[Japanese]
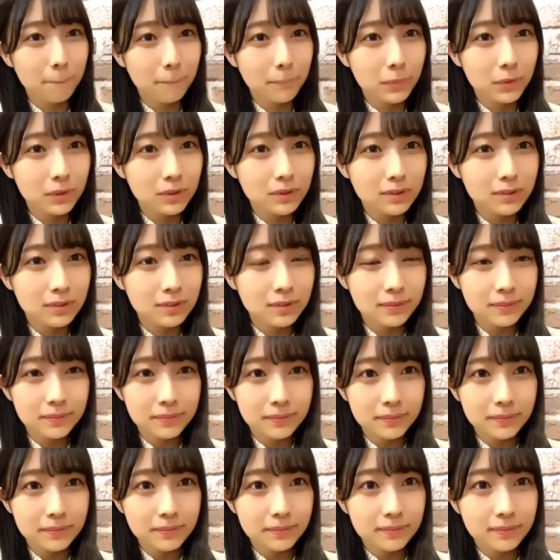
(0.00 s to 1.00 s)
も
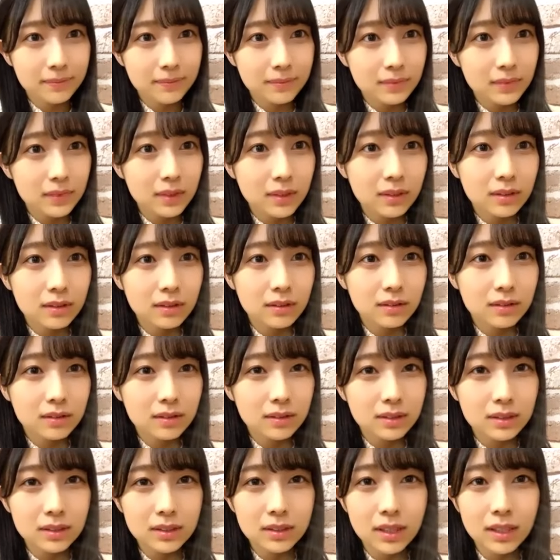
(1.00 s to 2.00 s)

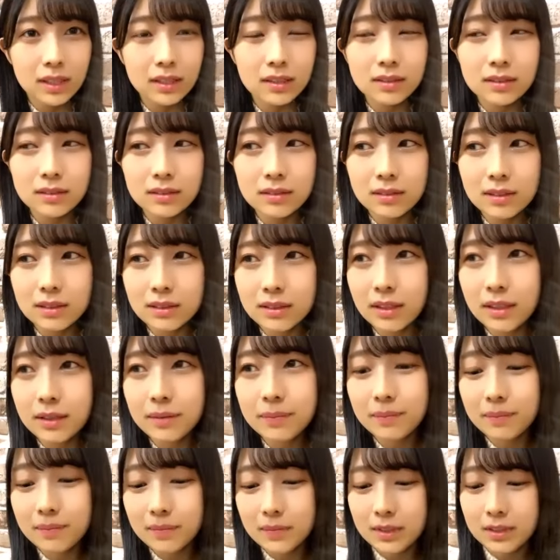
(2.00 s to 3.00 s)
う時間ってね
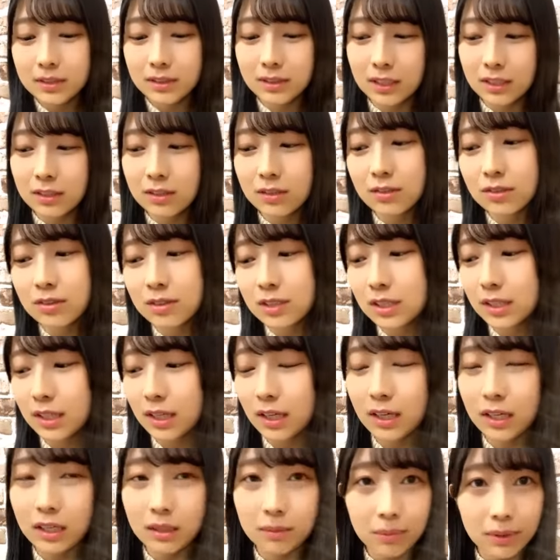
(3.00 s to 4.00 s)
30時
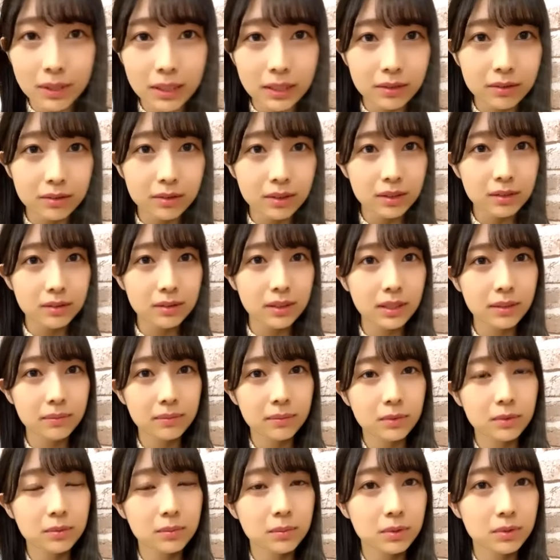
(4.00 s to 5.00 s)
間あればいいのにって
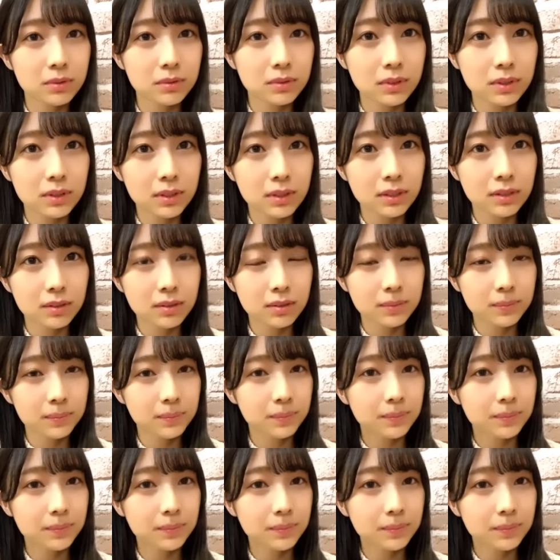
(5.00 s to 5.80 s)
思うんだけど